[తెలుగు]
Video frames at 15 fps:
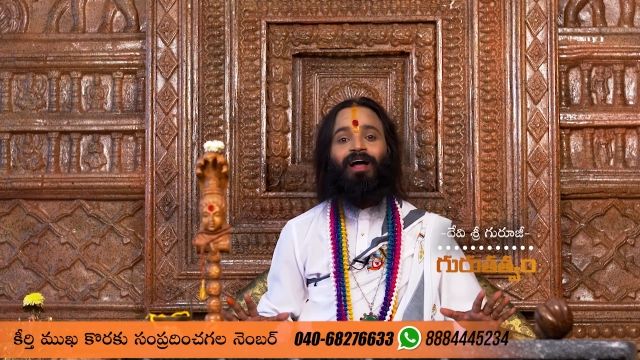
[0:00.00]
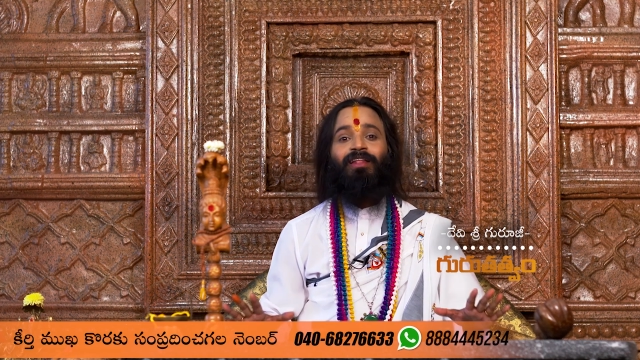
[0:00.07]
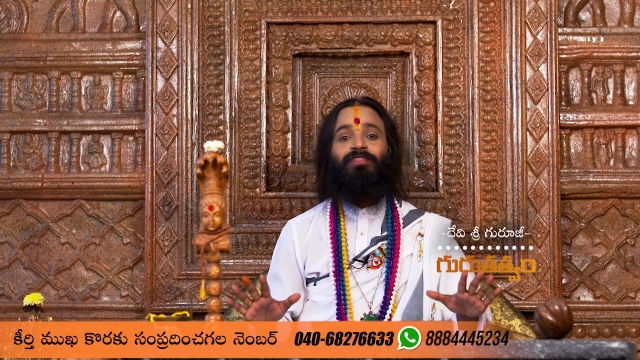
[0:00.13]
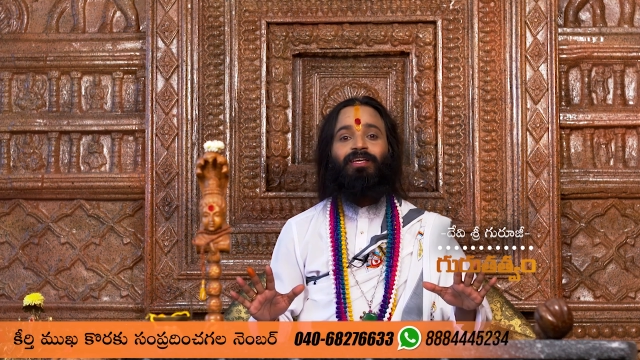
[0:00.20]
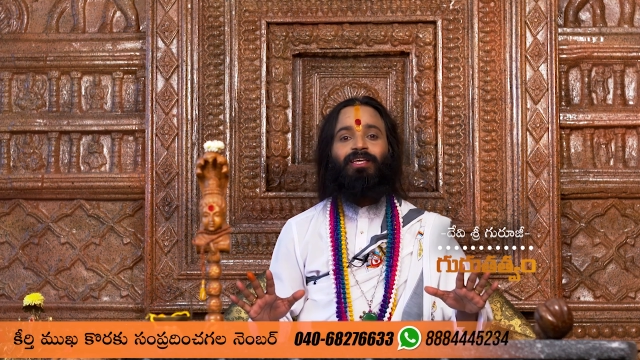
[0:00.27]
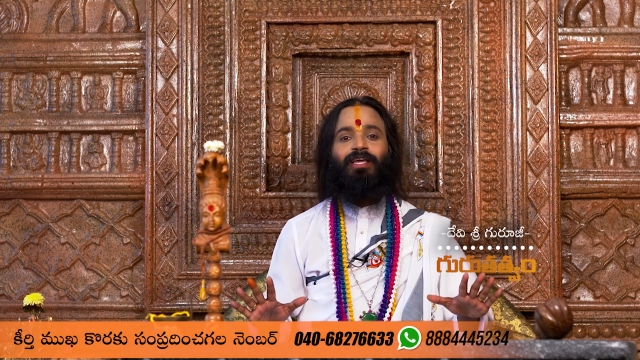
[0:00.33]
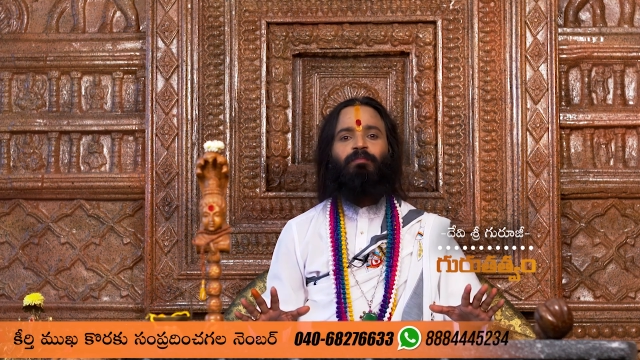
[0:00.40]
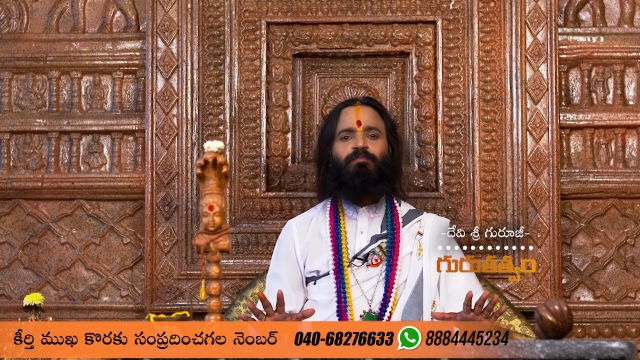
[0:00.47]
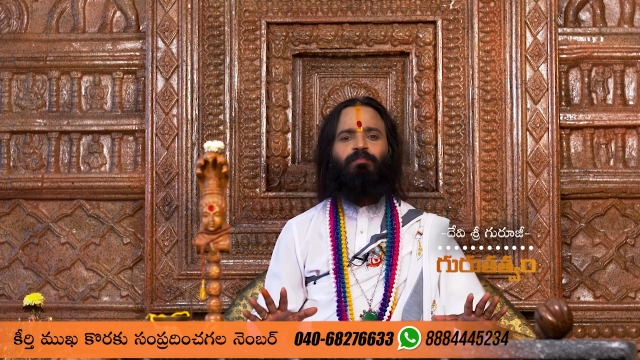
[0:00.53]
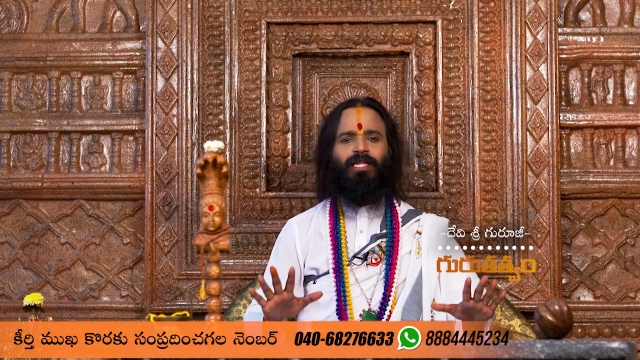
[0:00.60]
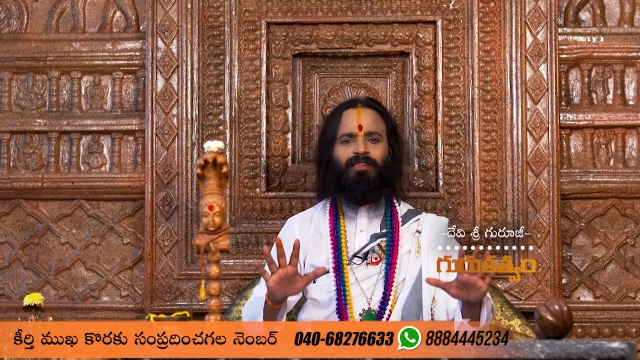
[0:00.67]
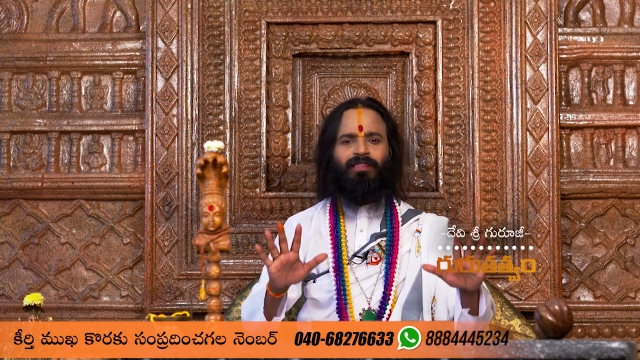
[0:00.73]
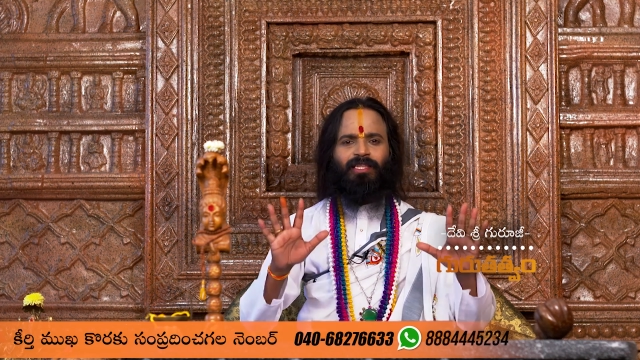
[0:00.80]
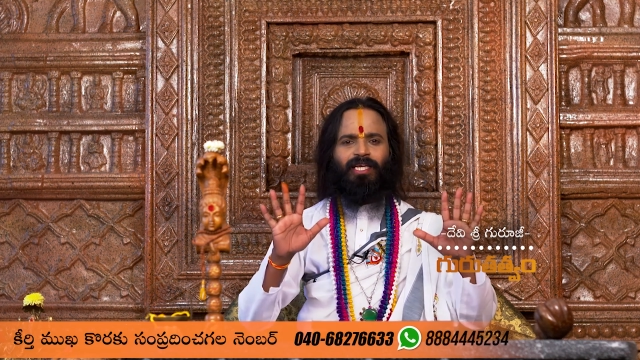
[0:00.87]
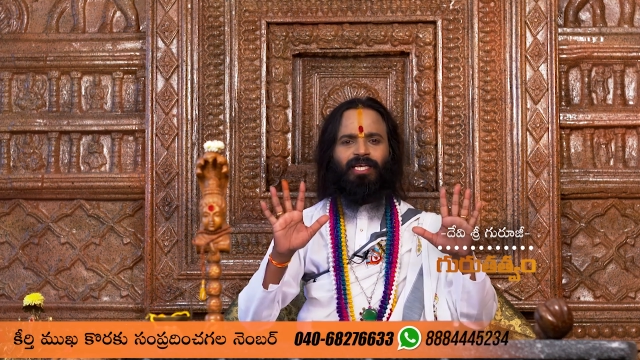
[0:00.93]
అందుకే
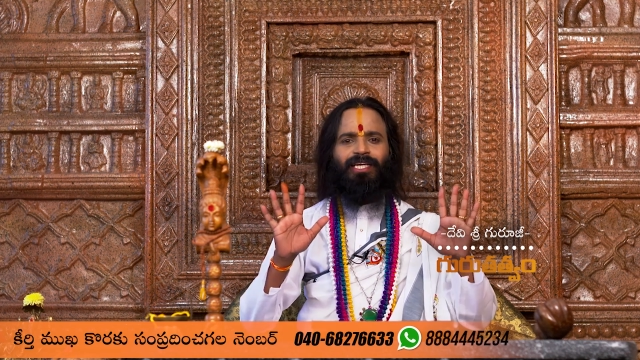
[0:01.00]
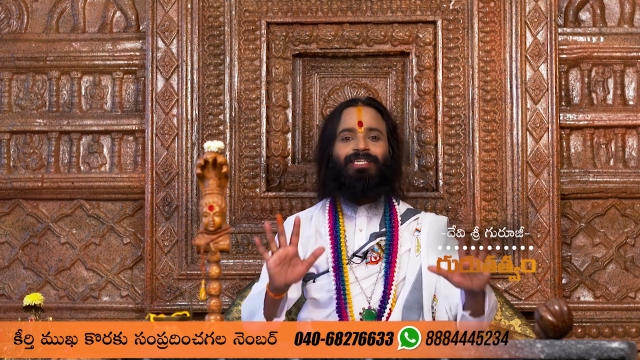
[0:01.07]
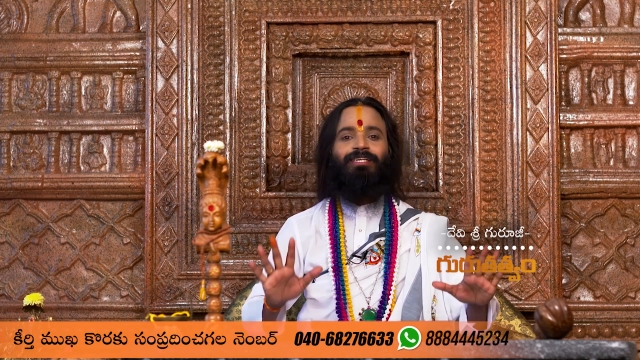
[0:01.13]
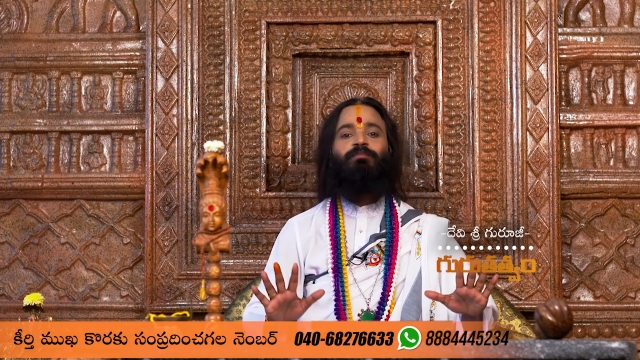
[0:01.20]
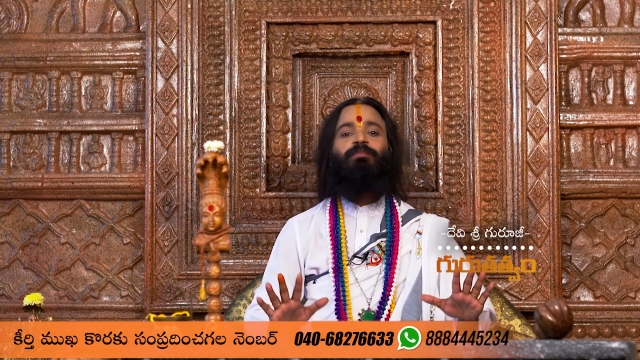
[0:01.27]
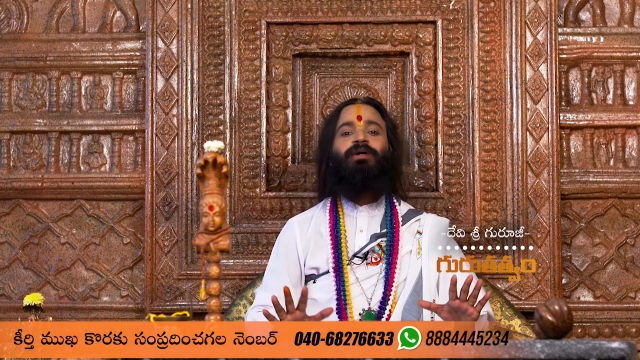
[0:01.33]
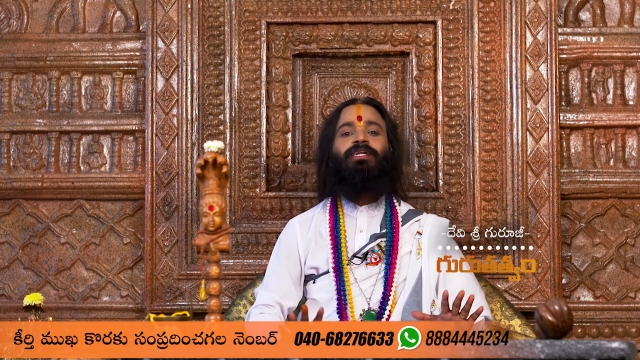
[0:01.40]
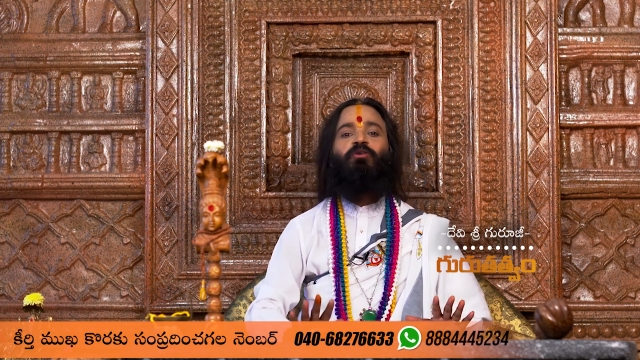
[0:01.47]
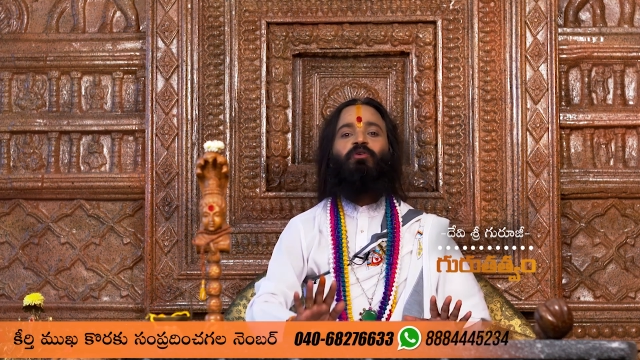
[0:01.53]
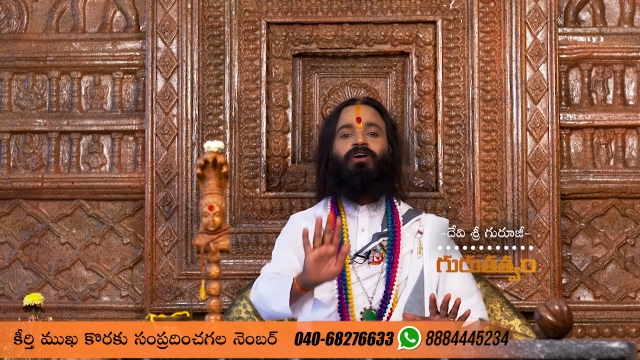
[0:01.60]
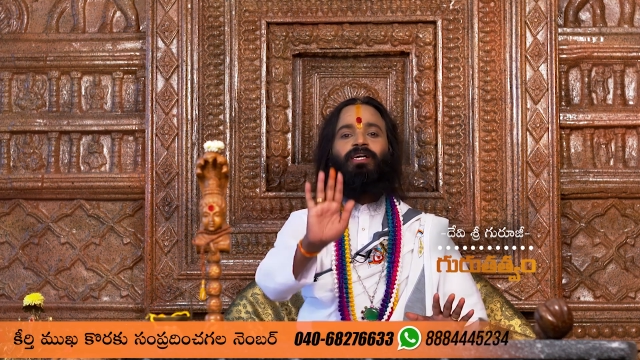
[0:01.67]
ప్రతి ఇంటి బయట